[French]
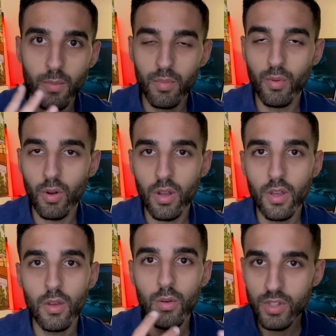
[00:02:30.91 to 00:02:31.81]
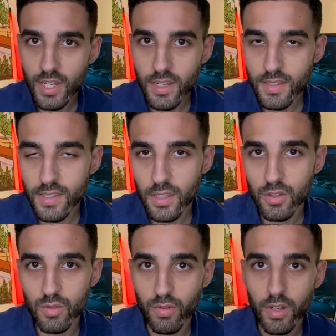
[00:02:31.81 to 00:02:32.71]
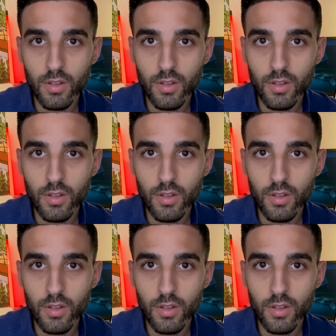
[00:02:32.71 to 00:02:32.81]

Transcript: pour utiliser, tu vois,